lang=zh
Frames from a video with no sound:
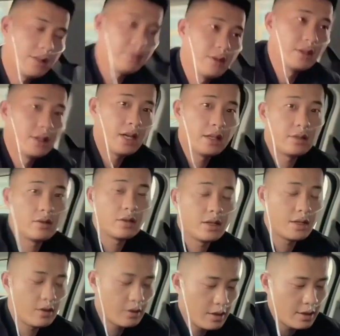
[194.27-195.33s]
地方一下到
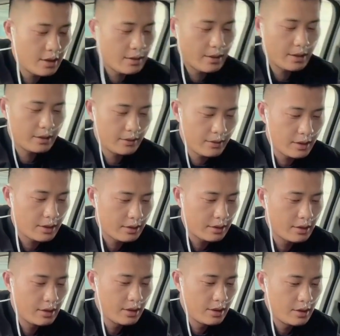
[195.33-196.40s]
高海拔的地方。
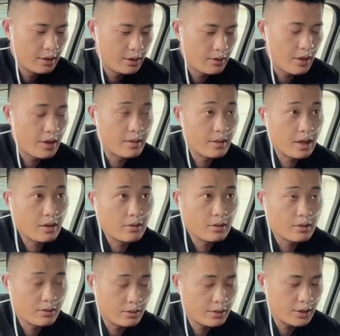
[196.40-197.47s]
的原因吧，我
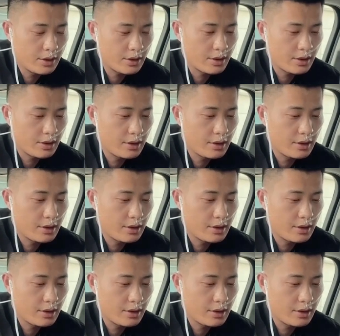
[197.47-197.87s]
估计是